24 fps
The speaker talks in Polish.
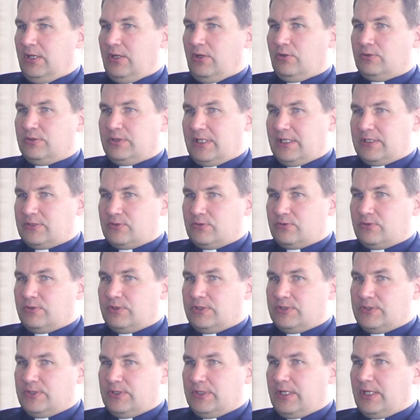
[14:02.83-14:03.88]
Od razu to
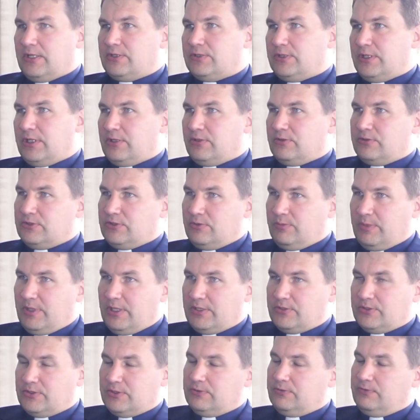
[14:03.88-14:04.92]
jest inaczej, jak on
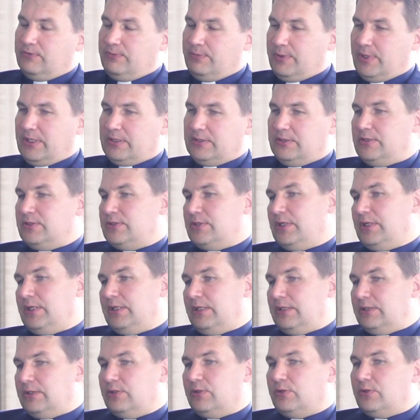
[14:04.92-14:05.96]
zobaczy w praktyce, a
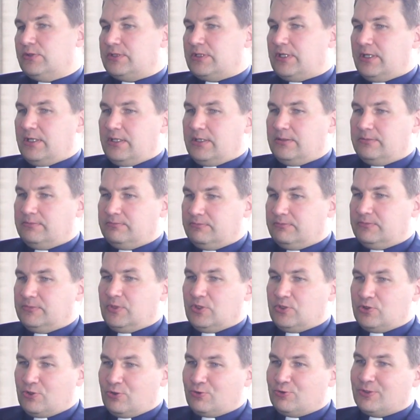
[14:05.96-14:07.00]
nie tylko za
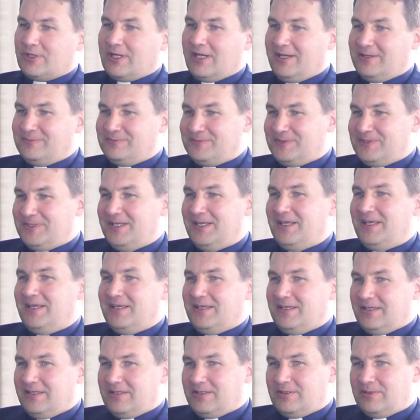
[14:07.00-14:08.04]
książkami
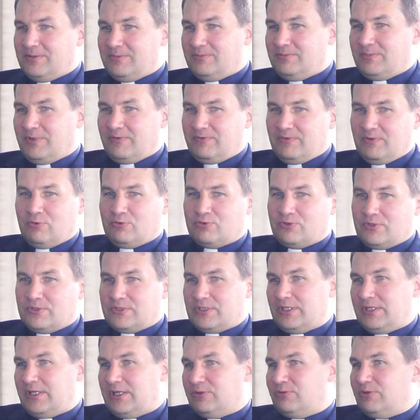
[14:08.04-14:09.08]
mhm. pewne
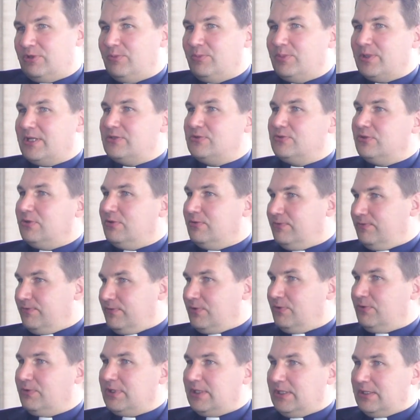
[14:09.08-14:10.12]
urządzenia, które pracują w
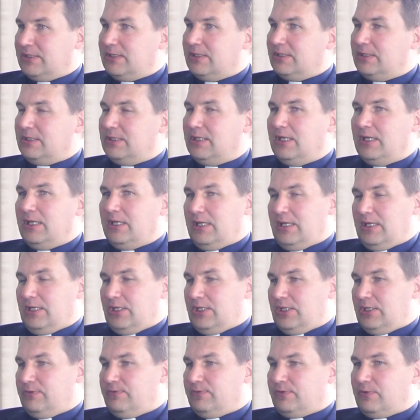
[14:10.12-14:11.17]
konkretnej,
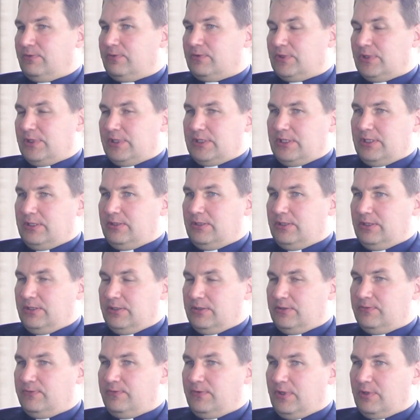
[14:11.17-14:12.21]
w konkretnej
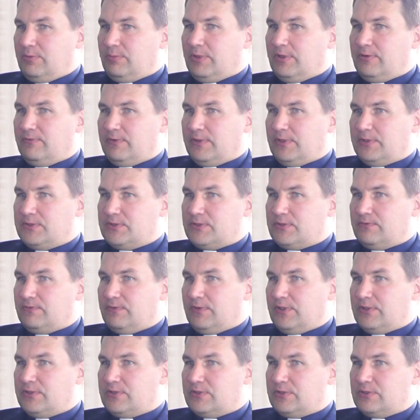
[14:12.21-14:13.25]
firmie, więc,
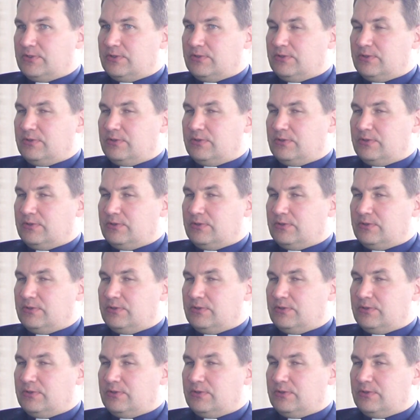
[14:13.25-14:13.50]
więc